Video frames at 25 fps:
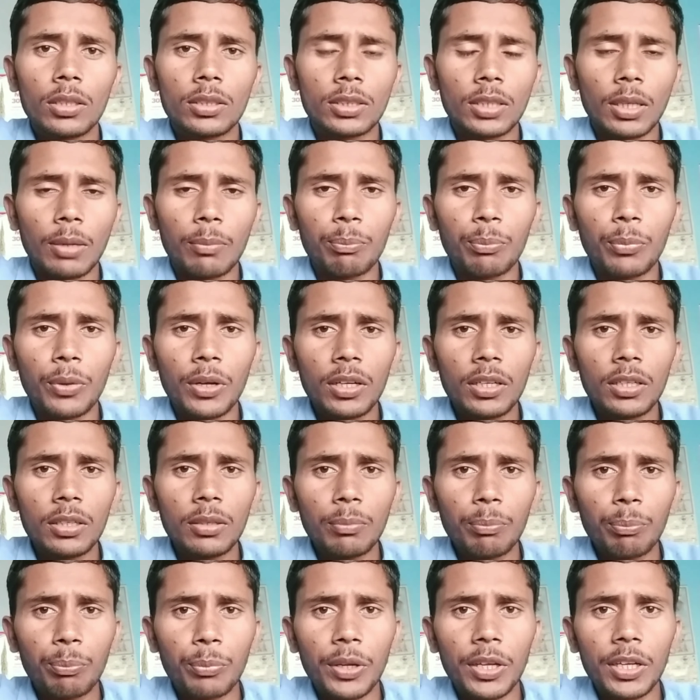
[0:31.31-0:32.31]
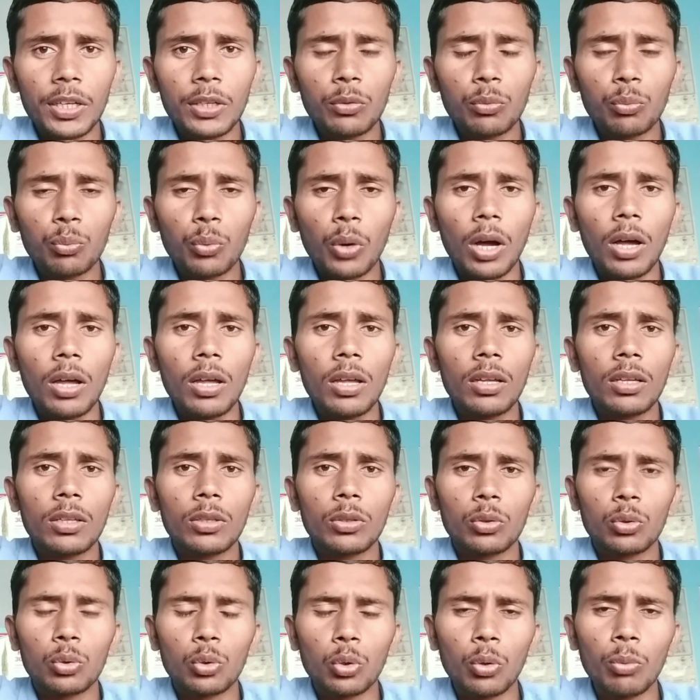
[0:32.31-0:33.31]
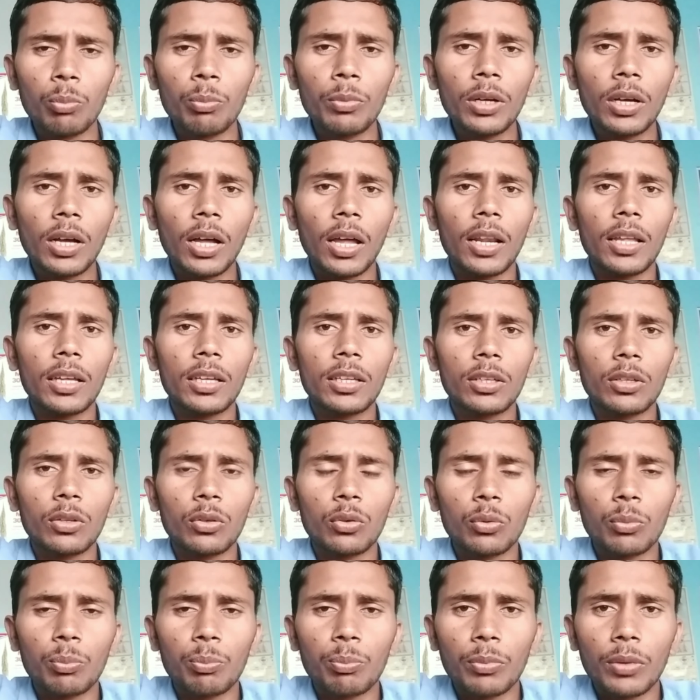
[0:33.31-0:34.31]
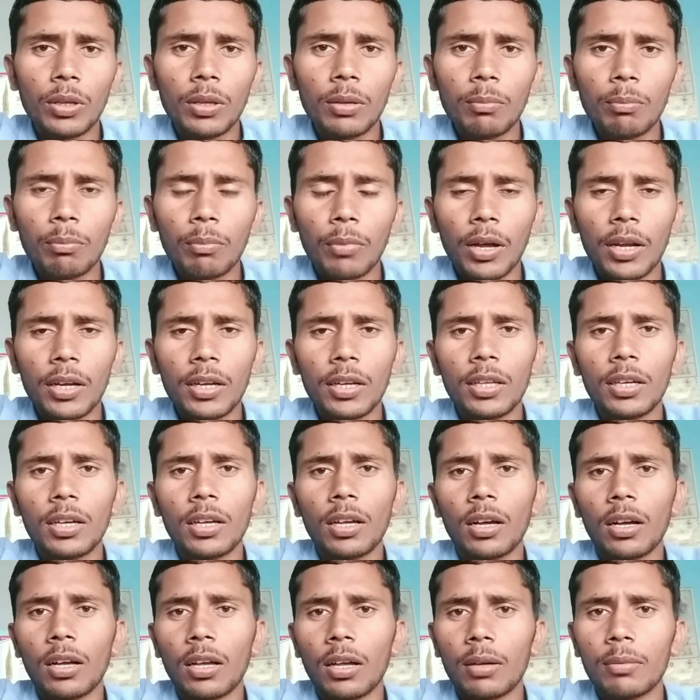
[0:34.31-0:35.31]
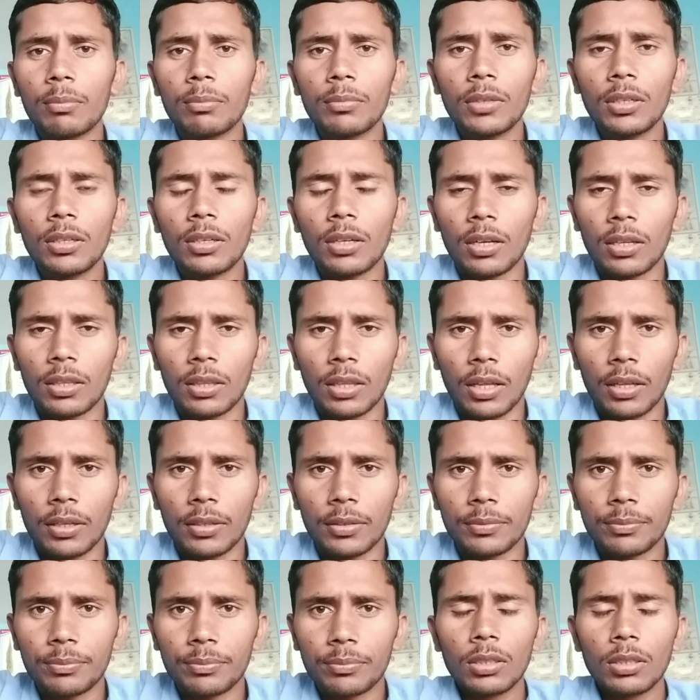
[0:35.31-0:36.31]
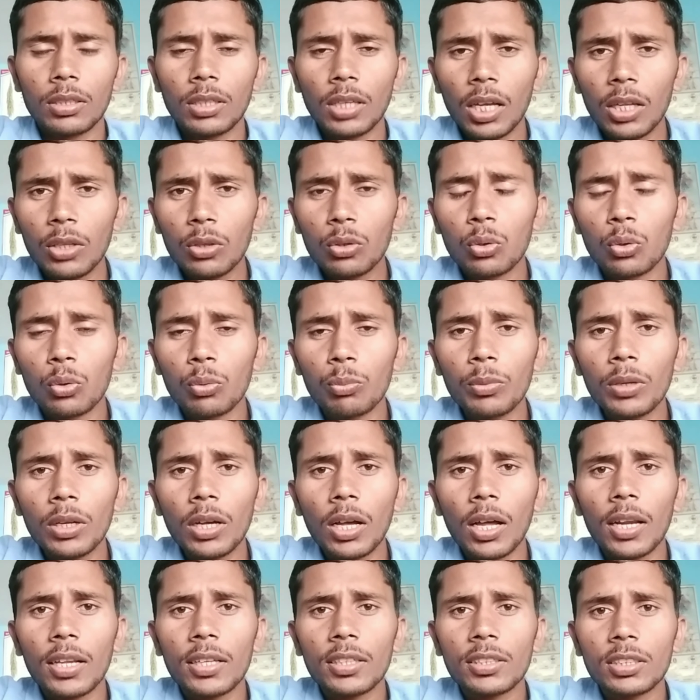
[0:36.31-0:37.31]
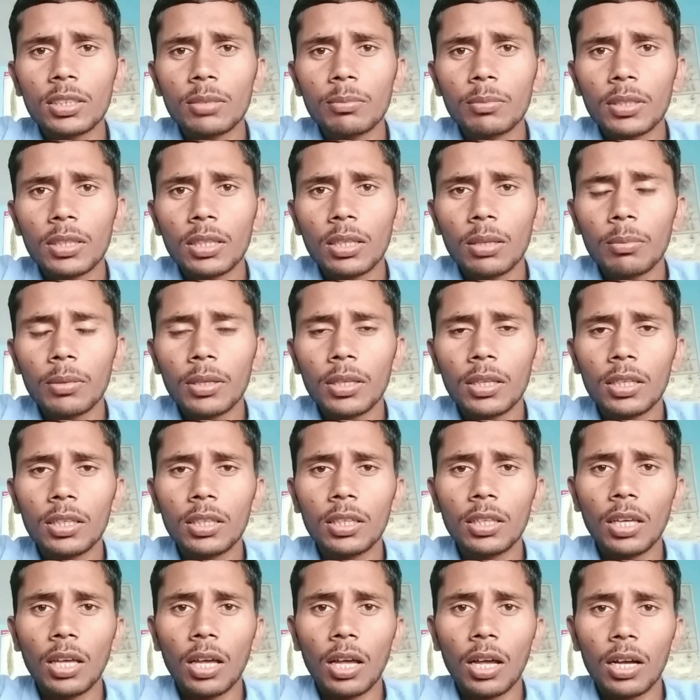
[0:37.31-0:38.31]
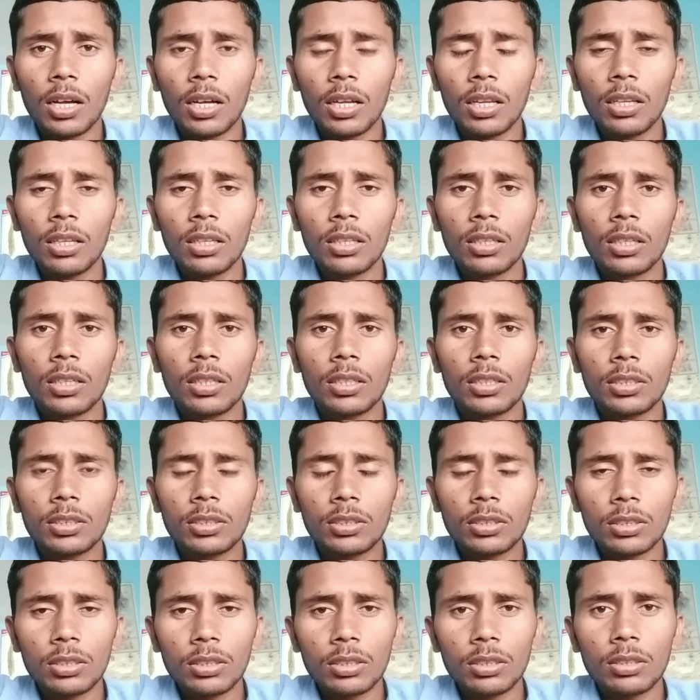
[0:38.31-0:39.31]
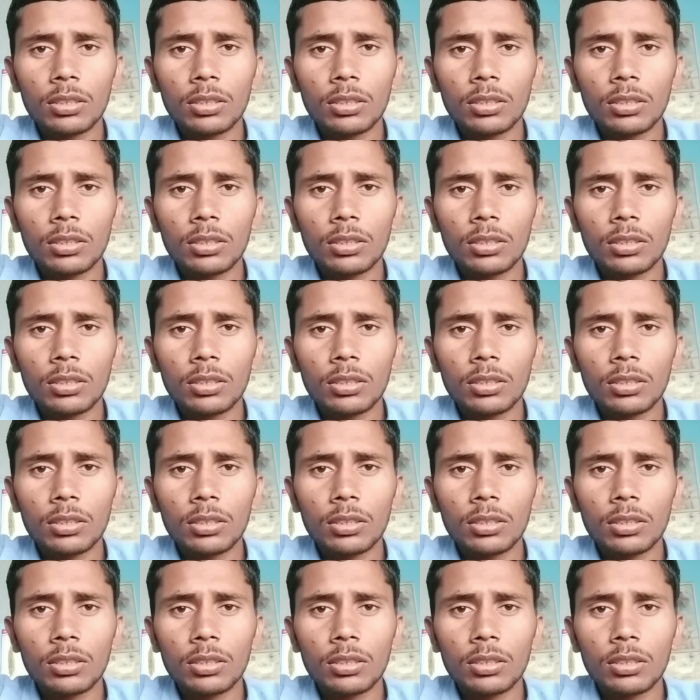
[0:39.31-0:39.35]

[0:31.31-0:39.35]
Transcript: संपर्क पेट व धूम्र कारक के रूप में मारने का काम करता है यहाँ धूम्र कारक से मतलब है कि अगर इस